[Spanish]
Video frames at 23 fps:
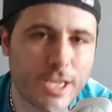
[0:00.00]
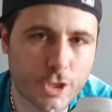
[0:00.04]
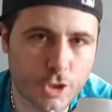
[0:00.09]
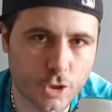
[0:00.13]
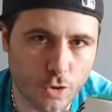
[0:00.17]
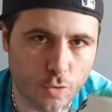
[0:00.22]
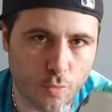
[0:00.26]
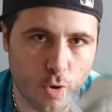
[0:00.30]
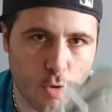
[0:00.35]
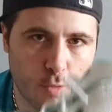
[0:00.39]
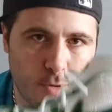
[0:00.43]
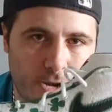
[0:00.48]

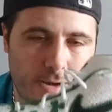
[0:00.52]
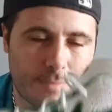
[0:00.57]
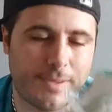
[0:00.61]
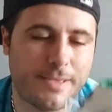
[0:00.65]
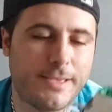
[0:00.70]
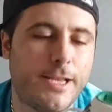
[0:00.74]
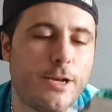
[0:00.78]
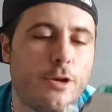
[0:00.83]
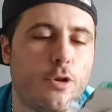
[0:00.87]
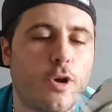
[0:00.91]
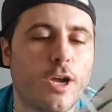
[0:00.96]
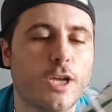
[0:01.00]
dicho, vuelvo a
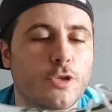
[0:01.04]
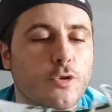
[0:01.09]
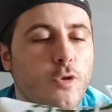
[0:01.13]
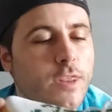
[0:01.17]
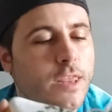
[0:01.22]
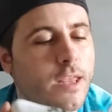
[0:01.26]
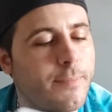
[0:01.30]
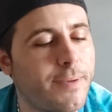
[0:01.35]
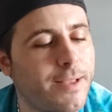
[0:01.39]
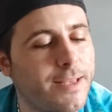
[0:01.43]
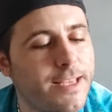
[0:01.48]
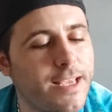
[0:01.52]
repetir, lo que
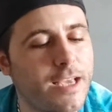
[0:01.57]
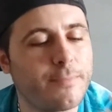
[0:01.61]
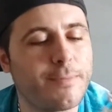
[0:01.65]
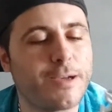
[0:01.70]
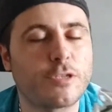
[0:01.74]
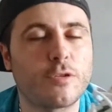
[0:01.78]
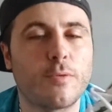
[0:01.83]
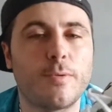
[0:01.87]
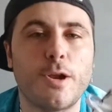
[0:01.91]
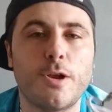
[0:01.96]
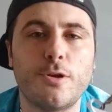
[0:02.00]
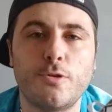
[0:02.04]
son zapatillas
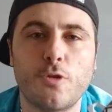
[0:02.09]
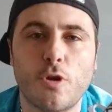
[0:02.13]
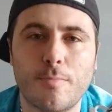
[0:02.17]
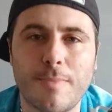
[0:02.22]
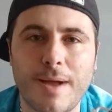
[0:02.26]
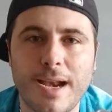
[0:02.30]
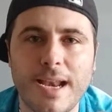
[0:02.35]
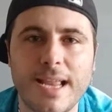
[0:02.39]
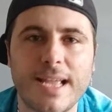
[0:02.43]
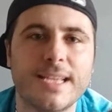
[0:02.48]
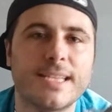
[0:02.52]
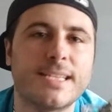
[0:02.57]
más o menos
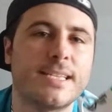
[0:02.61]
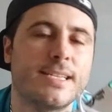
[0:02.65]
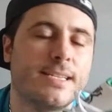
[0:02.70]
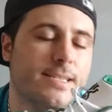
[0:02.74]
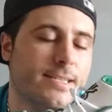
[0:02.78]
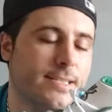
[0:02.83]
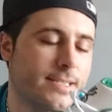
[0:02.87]
normales,